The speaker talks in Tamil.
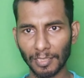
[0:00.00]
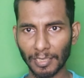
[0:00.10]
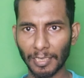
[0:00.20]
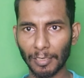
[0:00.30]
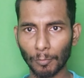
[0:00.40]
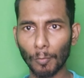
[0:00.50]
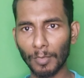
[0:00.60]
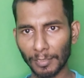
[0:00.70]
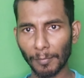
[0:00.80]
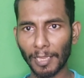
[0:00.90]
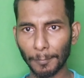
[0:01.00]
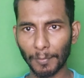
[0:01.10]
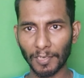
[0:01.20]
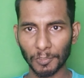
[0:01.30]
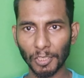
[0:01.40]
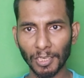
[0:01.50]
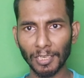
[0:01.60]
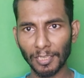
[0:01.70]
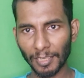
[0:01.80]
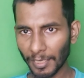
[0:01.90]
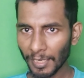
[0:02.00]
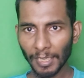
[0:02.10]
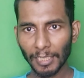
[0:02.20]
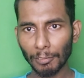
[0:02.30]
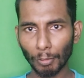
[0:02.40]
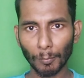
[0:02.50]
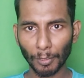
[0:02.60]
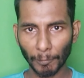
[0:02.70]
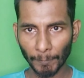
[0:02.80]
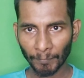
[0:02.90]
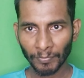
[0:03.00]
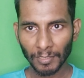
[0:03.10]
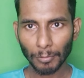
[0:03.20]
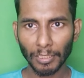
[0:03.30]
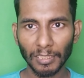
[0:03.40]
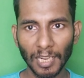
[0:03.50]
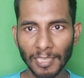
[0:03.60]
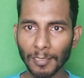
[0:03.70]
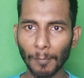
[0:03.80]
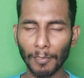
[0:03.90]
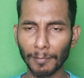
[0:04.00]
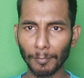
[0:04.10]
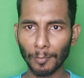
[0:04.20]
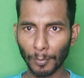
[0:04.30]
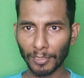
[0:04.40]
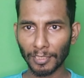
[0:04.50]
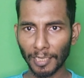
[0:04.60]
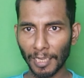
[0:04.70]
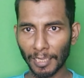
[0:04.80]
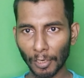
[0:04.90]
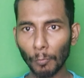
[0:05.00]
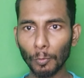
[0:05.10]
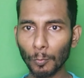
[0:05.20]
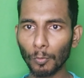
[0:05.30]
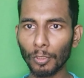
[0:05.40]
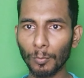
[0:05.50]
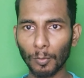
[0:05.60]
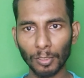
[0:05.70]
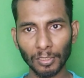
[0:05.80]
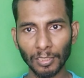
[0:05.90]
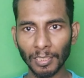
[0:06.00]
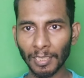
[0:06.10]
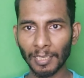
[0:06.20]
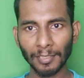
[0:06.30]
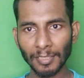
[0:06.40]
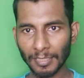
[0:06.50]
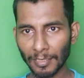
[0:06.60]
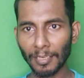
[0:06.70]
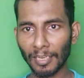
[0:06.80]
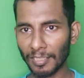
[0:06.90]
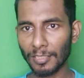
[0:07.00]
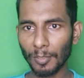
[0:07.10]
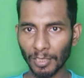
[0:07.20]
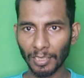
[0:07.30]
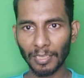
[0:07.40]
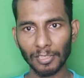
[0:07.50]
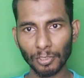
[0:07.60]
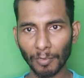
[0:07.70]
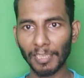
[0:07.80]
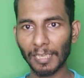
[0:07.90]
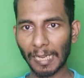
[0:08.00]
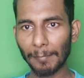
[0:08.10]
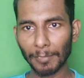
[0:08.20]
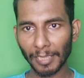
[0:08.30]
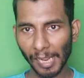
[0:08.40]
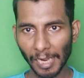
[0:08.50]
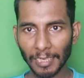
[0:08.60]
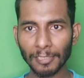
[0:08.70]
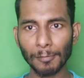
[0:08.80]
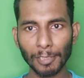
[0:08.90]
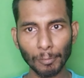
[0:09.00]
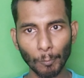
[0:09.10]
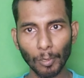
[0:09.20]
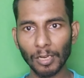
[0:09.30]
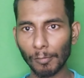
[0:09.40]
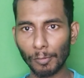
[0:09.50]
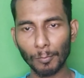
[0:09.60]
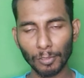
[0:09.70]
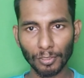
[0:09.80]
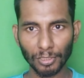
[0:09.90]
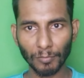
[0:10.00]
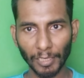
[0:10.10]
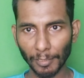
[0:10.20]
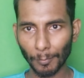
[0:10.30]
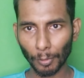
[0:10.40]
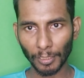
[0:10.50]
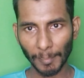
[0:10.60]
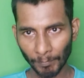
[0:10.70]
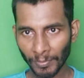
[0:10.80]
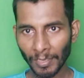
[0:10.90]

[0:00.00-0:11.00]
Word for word: அந்த கோமாளி மாறிப்பாங்க ஷெரீனுக்கு இது ஒரு பக்கம் ஸோ அந்த டாஸ்க்கை பண்ணும்போது பார்த்தீங்கன்னா ரவுண்டு முறுக்கு போடுறது ஈஸின்னு நினச்சி சிவாங்கி ட்ரை பண்ணாங்க கடைசி வரையும் ஒரு ரவுண்டு முறுக்கும் சிவாங்கி போடலை